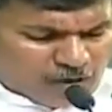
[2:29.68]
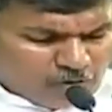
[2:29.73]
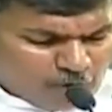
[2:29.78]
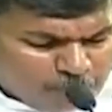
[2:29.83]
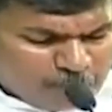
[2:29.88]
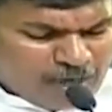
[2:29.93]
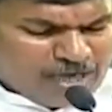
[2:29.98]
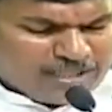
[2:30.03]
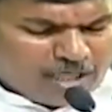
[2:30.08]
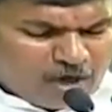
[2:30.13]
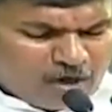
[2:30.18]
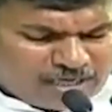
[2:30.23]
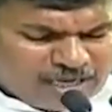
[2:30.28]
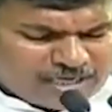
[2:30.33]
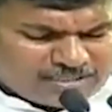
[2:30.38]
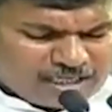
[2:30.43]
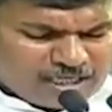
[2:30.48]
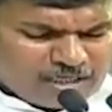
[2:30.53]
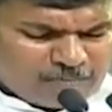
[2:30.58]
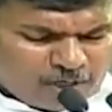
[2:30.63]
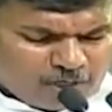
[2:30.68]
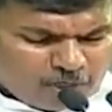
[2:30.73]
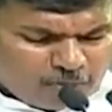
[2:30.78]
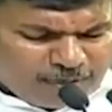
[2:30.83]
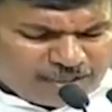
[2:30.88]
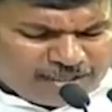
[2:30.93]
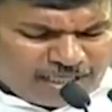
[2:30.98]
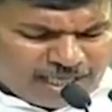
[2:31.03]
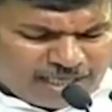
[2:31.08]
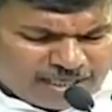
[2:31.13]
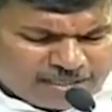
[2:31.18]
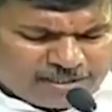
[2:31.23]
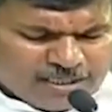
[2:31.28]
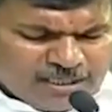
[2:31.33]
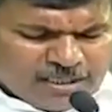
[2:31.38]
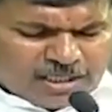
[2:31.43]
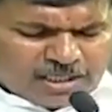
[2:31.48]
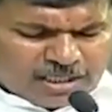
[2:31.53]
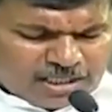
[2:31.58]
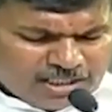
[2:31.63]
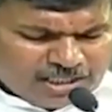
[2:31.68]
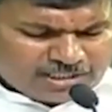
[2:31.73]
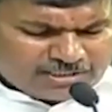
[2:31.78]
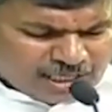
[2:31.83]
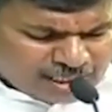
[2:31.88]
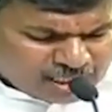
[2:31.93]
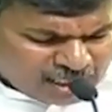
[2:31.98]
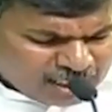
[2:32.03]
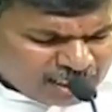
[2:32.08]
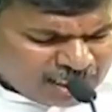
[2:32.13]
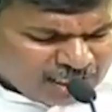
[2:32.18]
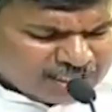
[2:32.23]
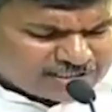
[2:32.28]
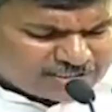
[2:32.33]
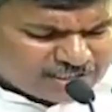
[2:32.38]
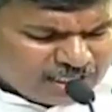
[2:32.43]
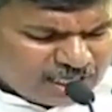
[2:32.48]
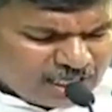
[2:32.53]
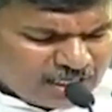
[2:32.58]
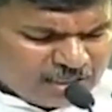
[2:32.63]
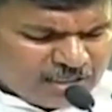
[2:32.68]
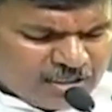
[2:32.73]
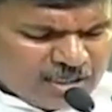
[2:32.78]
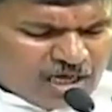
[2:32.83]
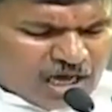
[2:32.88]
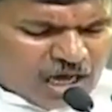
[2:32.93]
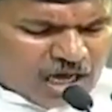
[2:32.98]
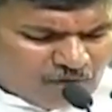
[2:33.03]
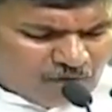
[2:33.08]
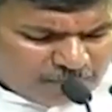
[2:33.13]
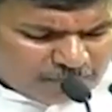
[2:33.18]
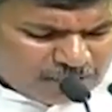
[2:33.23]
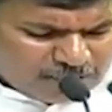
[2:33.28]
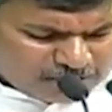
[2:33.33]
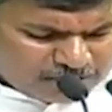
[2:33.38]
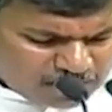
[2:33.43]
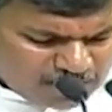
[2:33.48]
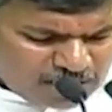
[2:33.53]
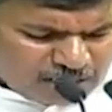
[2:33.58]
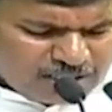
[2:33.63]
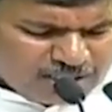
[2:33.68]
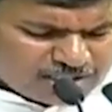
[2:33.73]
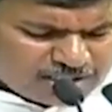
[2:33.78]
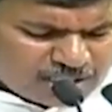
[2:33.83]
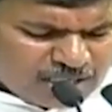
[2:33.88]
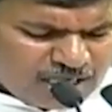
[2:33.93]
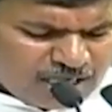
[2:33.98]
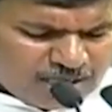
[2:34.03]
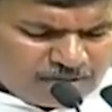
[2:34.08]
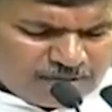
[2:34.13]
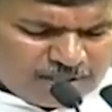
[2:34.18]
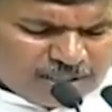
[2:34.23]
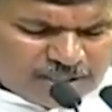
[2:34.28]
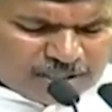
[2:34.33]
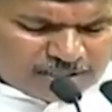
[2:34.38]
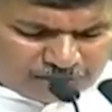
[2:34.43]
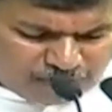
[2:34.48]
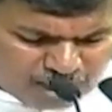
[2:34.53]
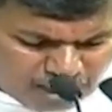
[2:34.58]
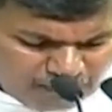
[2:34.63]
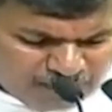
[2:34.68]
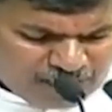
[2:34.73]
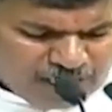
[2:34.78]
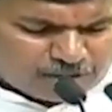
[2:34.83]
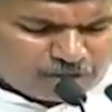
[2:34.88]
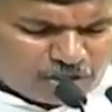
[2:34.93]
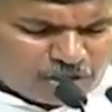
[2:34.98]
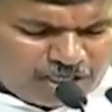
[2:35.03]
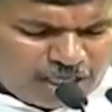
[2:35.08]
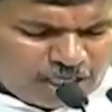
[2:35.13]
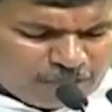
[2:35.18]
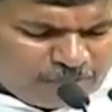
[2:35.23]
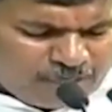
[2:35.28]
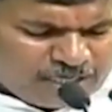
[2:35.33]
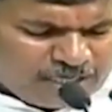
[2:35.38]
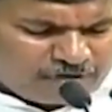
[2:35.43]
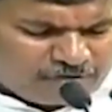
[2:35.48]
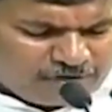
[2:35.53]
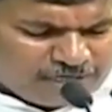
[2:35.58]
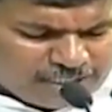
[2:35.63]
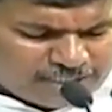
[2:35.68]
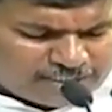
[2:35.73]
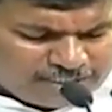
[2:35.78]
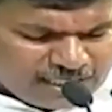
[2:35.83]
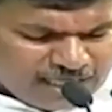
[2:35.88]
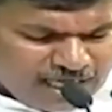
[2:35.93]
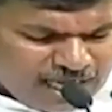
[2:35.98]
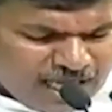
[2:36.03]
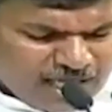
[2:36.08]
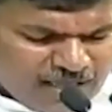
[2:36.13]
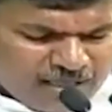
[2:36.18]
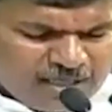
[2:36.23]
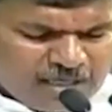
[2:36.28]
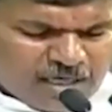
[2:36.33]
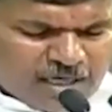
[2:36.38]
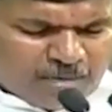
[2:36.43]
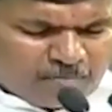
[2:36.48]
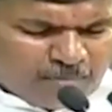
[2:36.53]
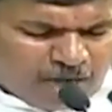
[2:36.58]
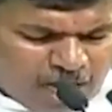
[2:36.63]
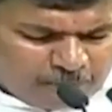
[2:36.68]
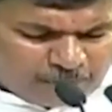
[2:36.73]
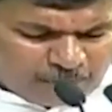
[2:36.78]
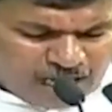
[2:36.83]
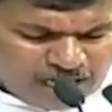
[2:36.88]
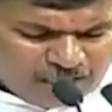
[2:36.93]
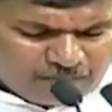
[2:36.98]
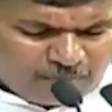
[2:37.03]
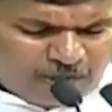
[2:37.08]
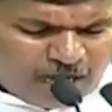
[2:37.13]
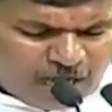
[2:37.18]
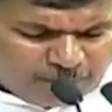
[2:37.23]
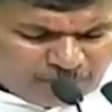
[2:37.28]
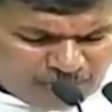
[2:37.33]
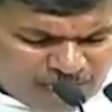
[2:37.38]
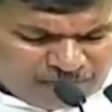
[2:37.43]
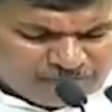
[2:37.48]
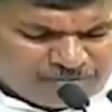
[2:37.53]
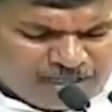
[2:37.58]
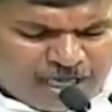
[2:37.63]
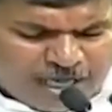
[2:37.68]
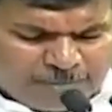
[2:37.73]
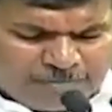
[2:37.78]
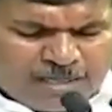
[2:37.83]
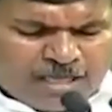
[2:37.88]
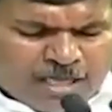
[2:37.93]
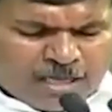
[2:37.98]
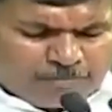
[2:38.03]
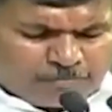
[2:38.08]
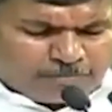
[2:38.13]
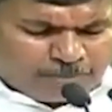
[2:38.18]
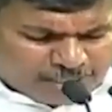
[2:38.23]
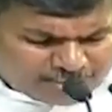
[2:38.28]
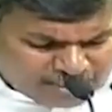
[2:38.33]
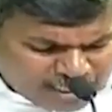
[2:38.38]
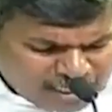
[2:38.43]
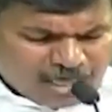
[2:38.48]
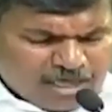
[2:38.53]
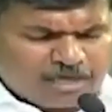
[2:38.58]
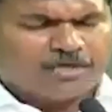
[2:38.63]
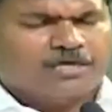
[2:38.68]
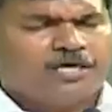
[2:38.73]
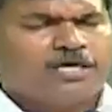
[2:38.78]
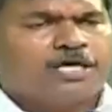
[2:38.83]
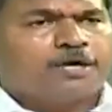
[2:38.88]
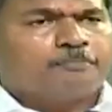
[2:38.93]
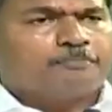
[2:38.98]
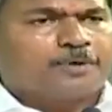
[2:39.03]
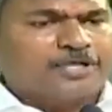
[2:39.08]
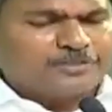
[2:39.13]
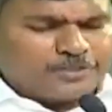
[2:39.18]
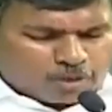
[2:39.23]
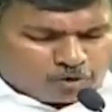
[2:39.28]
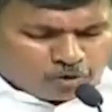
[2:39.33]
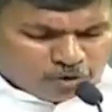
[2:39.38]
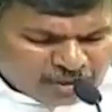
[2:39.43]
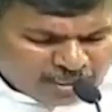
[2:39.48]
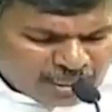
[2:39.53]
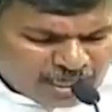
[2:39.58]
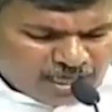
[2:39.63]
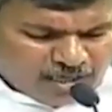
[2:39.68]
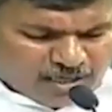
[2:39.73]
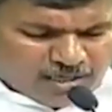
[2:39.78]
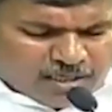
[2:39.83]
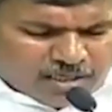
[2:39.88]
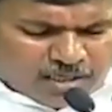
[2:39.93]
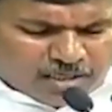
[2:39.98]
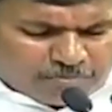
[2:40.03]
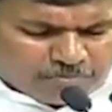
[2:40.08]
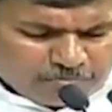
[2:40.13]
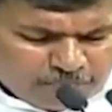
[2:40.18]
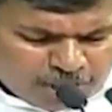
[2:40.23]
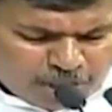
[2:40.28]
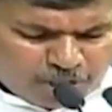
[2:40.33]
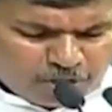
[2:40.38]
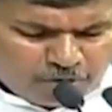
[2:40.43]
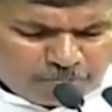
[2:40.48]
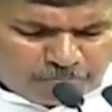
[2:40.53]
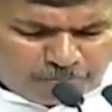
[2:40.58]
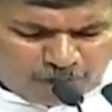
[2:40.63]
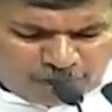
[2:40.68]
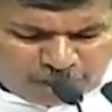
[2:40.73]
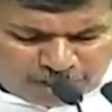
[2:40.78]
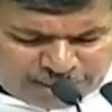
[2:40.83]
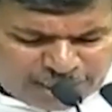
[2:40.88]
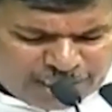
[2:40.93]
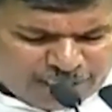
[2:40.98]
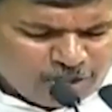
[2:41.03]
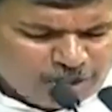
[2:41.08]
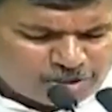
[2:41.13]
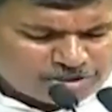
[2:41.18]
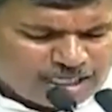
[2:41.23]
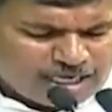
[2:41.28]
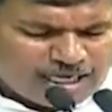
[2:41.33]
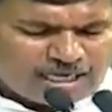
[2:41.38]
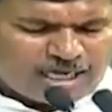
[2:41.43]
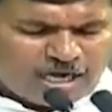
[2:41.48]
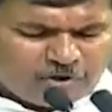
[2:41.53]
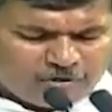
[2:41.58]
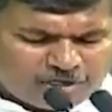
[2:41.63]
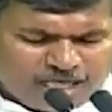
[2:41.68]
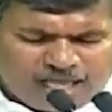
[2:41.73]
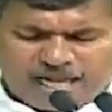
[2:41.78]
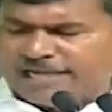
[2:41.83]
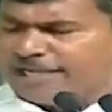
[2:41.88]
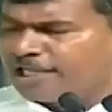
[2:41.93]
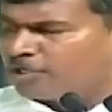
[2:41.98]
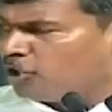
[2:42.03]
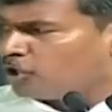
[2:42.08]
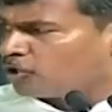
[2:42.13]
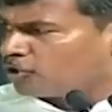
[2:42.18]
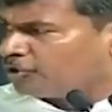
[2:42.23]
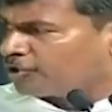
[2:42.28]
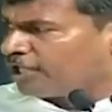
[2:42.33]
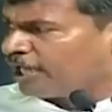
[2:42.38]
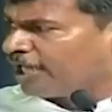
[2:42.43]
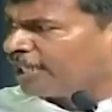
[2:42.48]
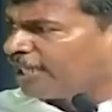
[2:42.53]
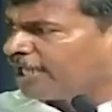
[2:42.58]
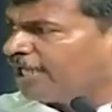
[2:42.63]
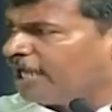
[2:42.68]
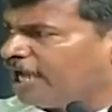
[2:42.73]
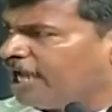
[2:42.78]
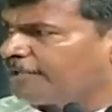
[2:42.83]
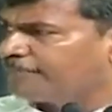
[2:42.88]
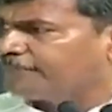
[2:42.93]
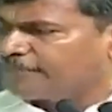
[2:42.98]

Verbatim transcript: ఉపాధి అవకాశాలు మెరుగుపడ్డాయి ఇది జగనన్న ఇచ్చిన ఇచ్చిన దీవెనలతో ఏర్పడినటువంటి జిల్లా మా మా ప్రాంత ప్రజల ప్రతి గుండె మీరు వందేళ్లు చల్లగా ఉండాలని కోరుకుంటున్నదన్న